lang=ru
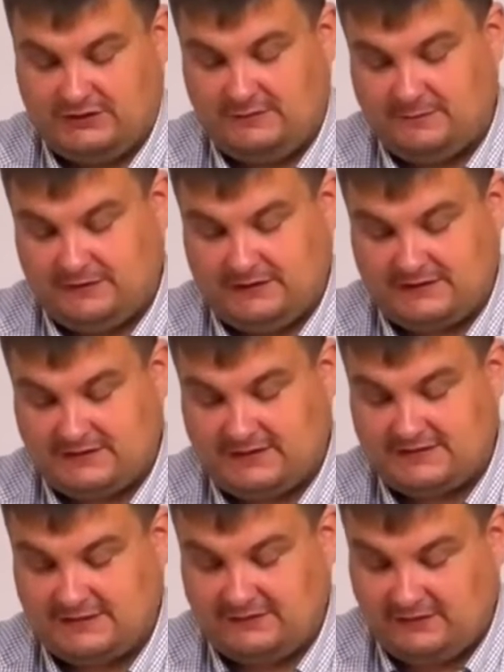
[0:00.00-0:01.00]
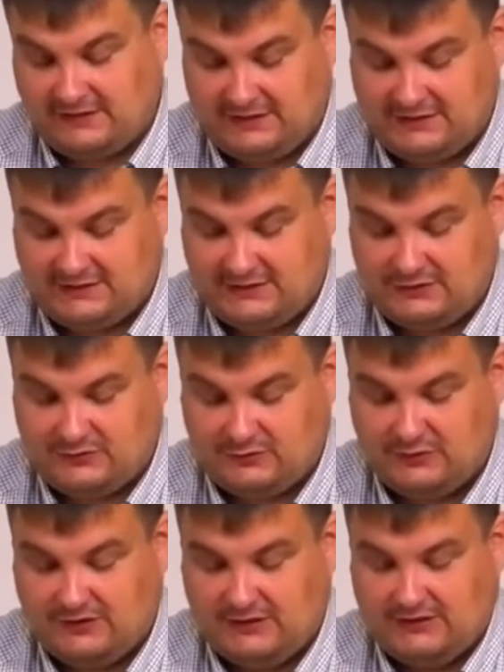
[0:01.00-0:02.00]
И приказал остановить колесницу,
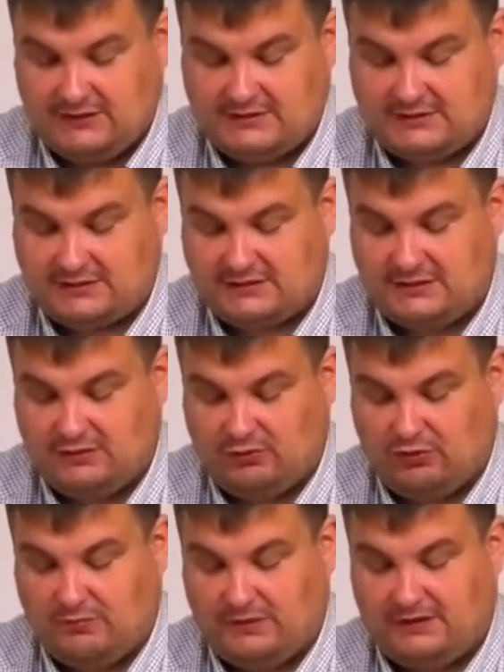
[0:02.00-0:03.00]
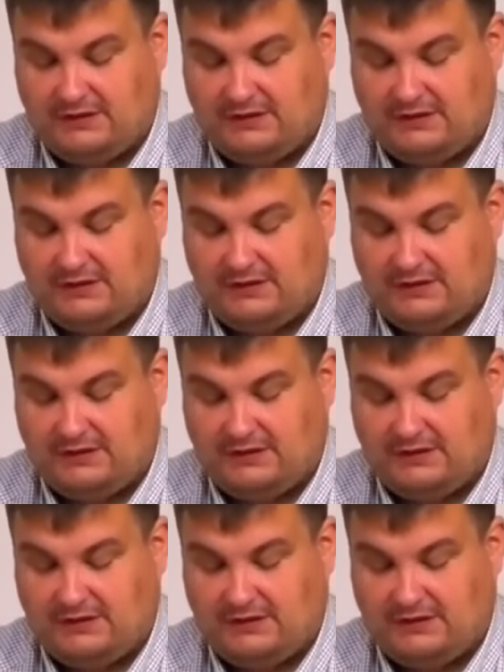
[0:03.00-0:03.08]
и сошли оба